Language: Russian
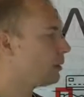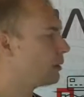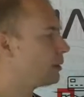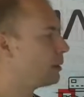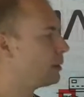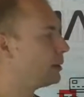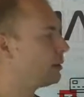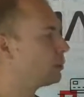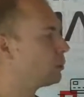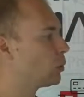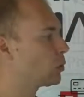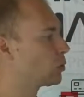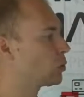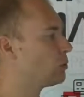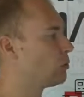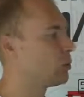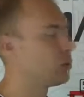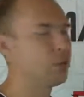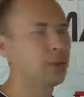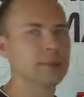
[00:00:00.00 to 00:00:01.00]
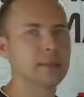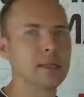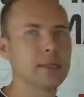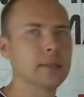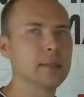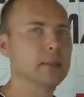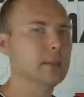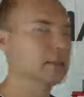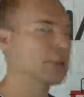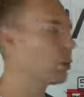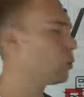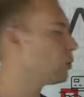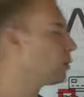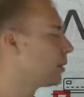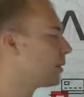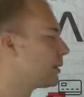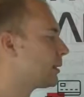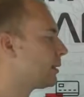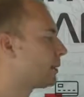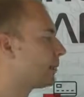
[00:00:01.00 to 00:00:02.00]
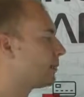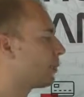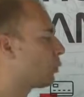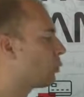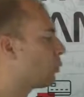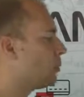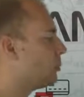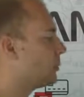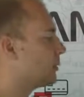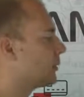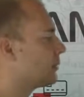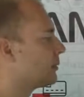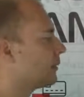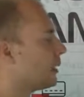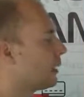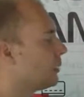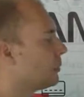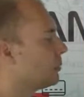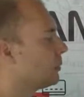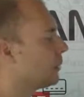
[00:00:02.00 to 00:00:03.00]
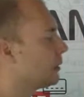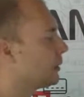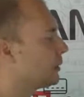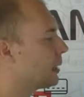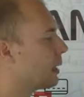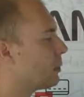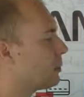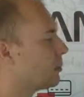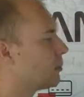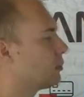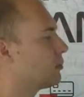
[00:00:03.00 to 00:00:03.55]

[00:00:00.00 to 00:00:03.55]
и может быть у вас какие-то трудности с другими социальными сетями.